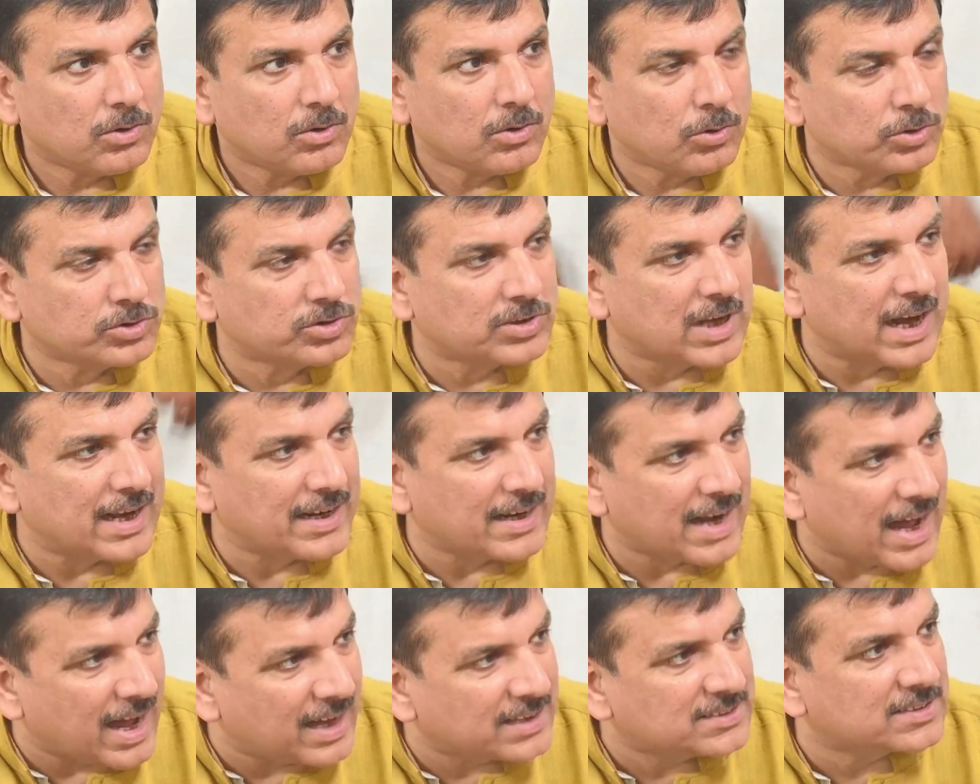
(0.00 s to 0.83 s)
उसका
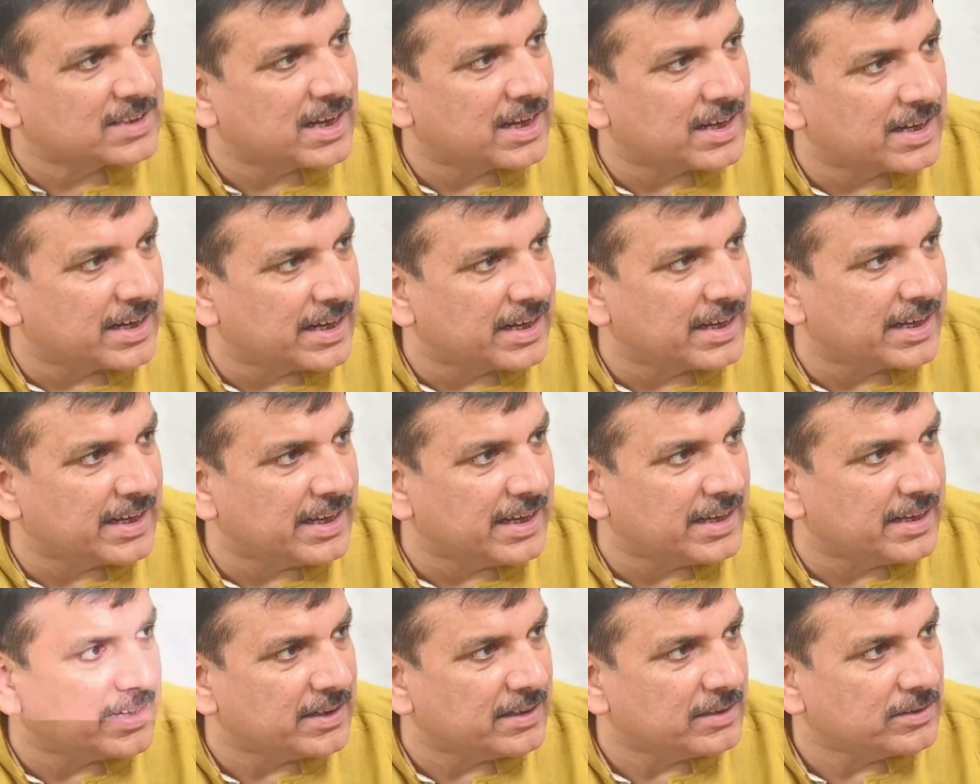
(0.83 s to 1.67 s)
नाश करने की
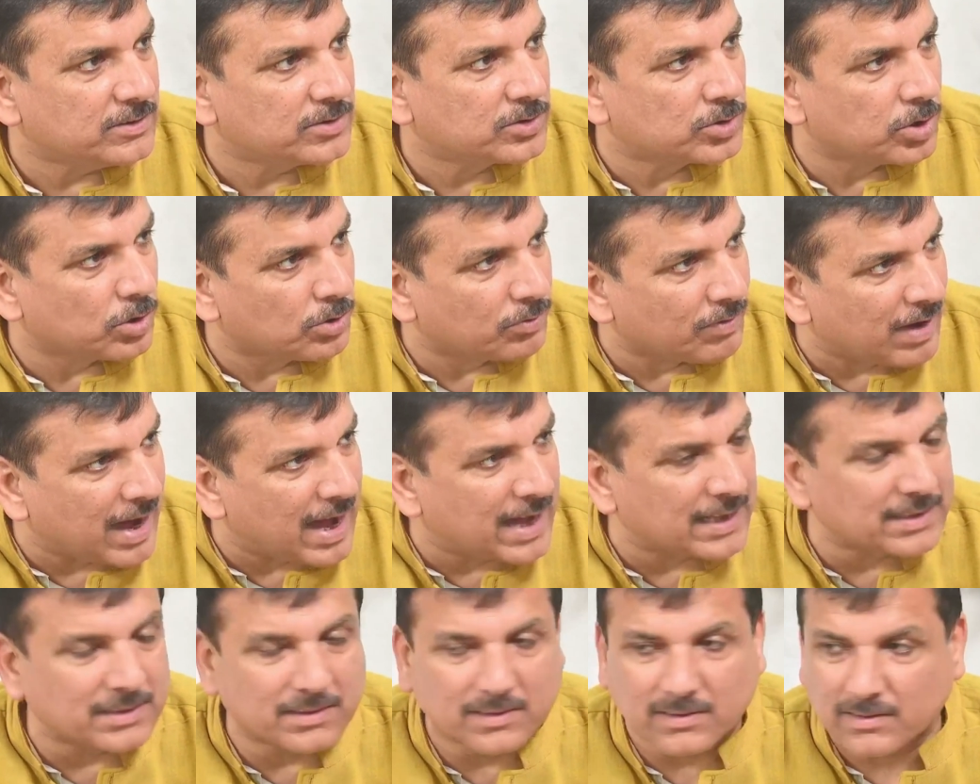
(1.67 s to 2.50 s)

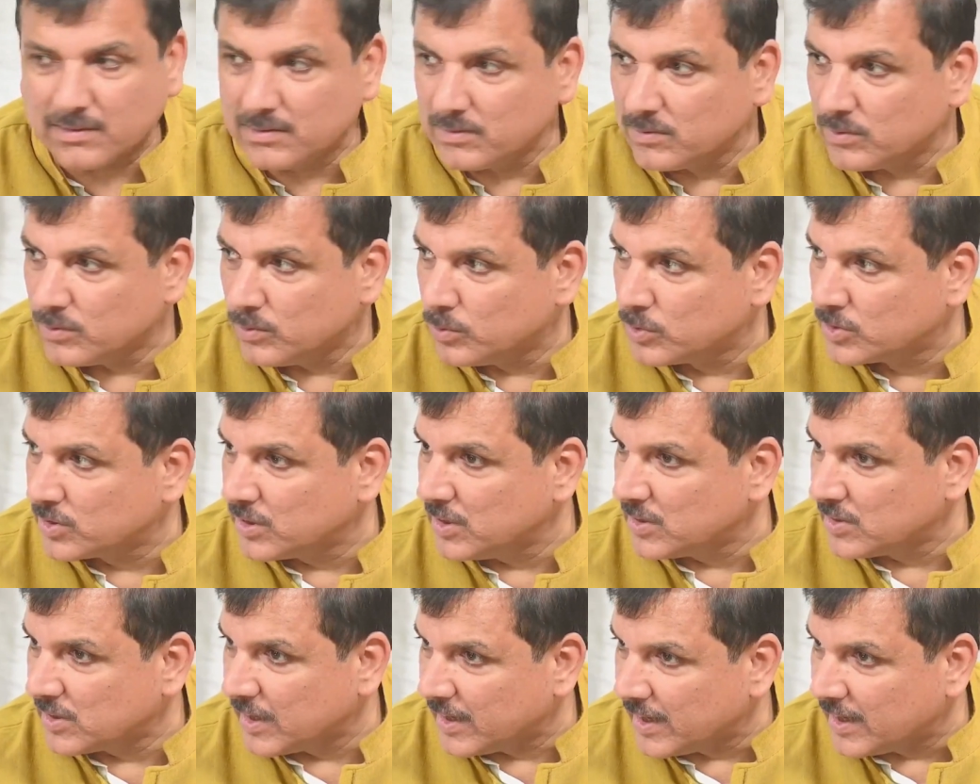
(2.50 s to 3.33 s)
शुरुआत
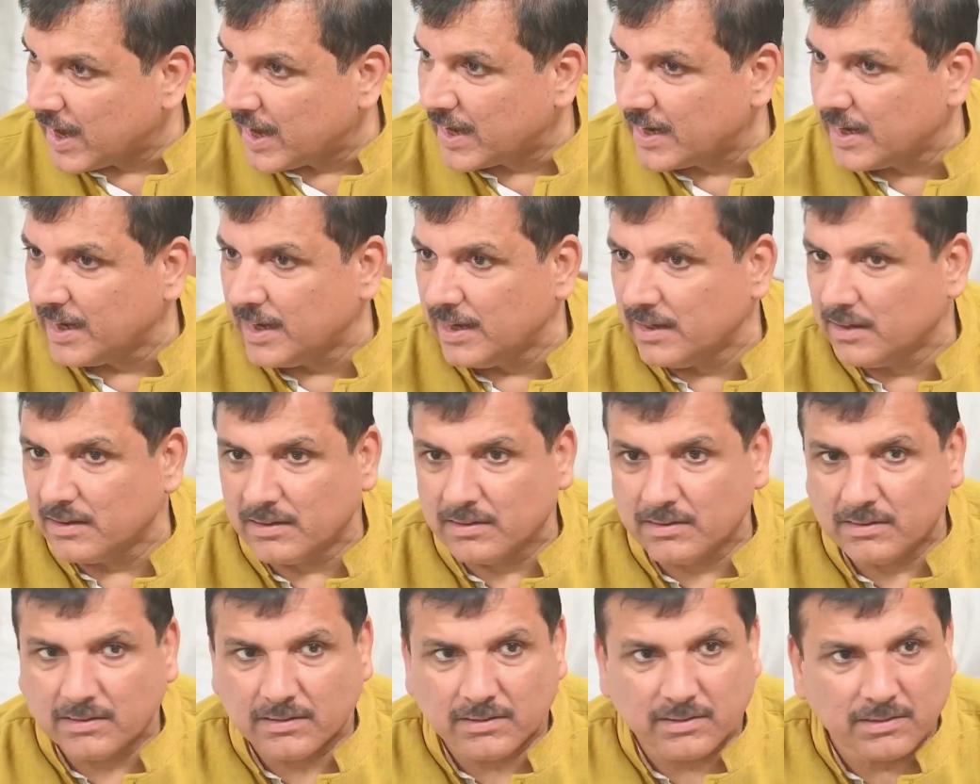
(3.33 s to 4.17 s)
उसकी तैयारी
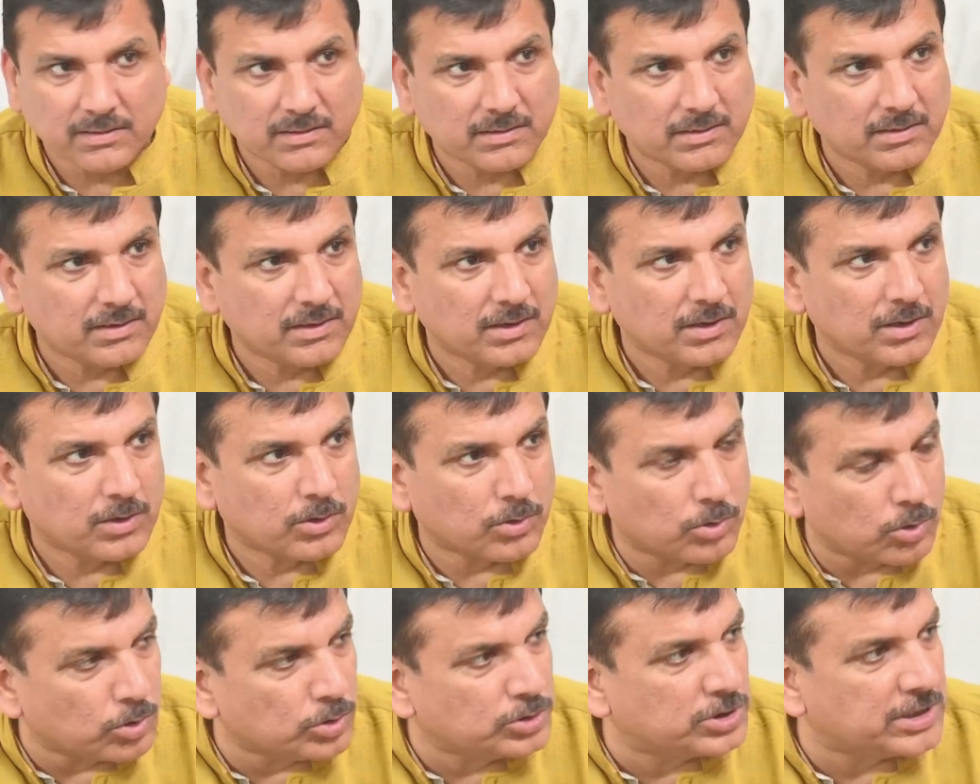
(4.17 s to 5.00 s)

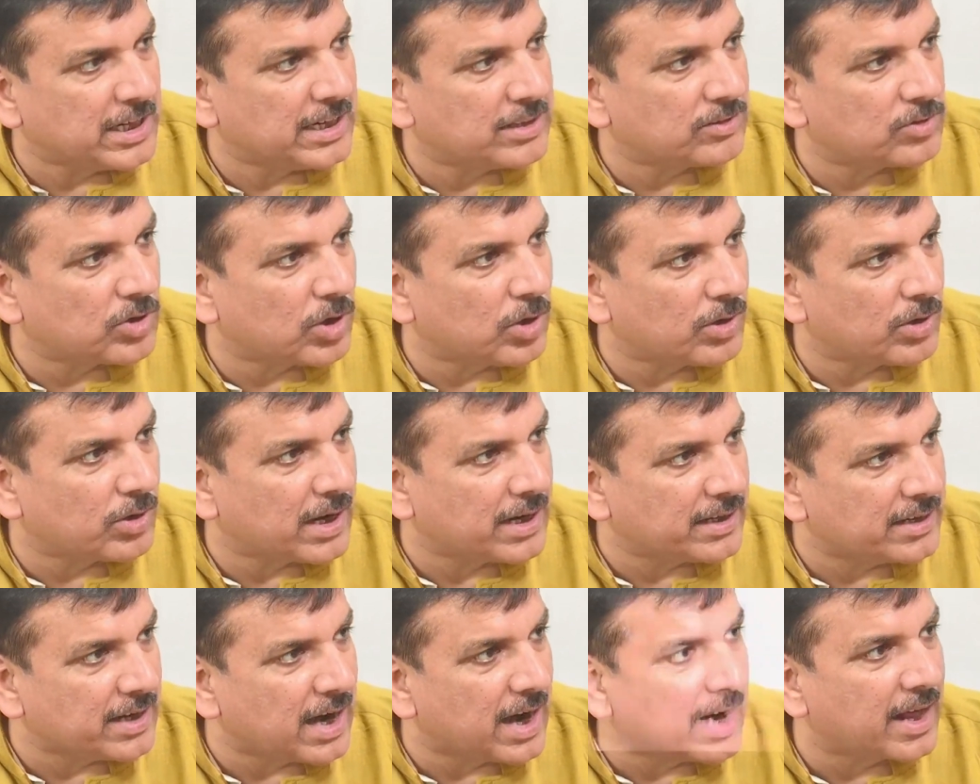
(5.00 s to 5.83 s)
कुरुक्षेत्र और
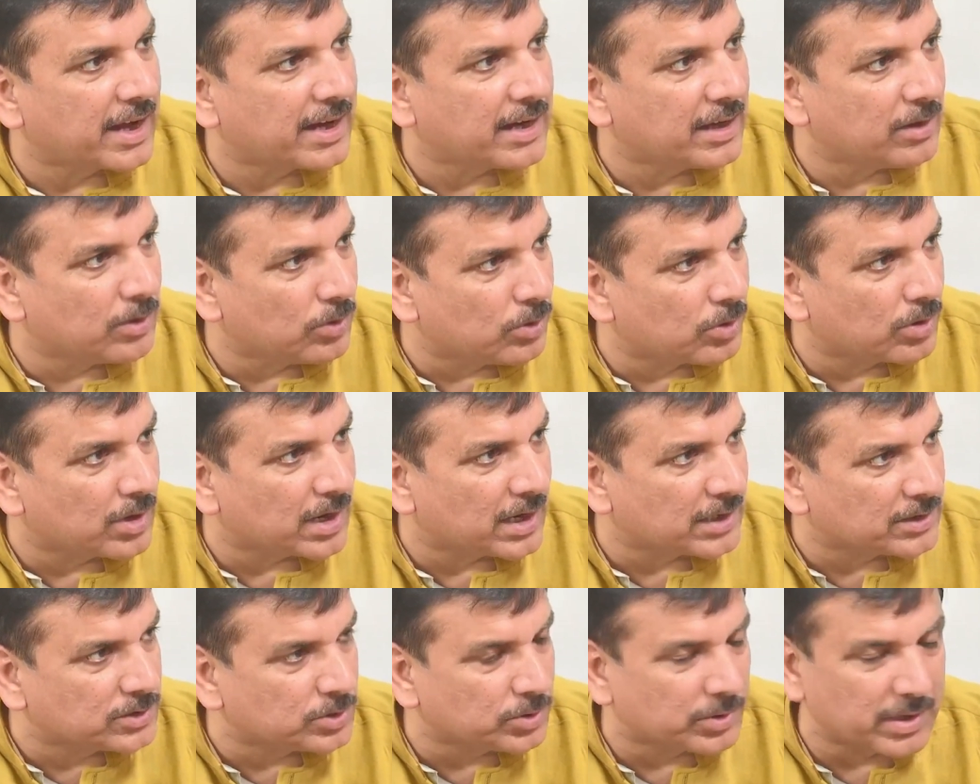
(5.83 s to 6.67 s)
हरियाणा के लोग
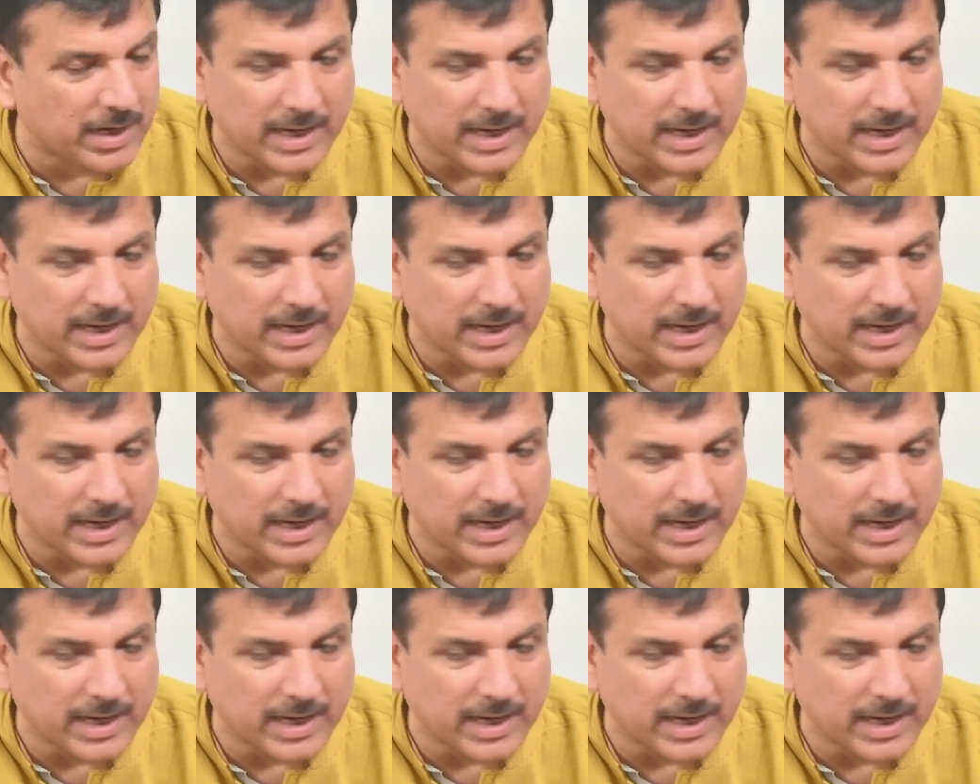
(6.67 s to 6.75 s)
कर चुके